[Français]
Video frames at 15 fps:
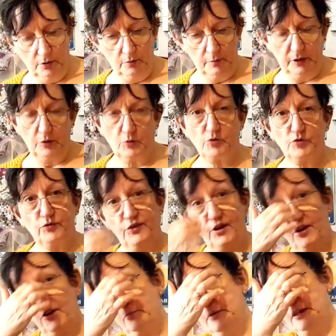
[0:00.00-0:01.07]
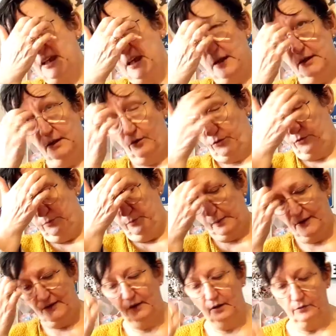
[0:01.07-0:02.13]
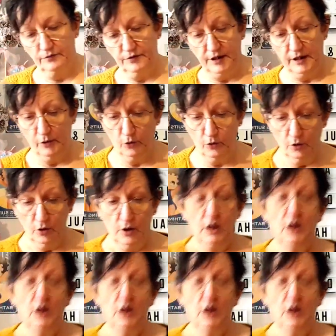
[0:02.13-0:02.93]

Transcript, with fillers: euh, mais comme je vous ai expliqué dans une précédente vidéo,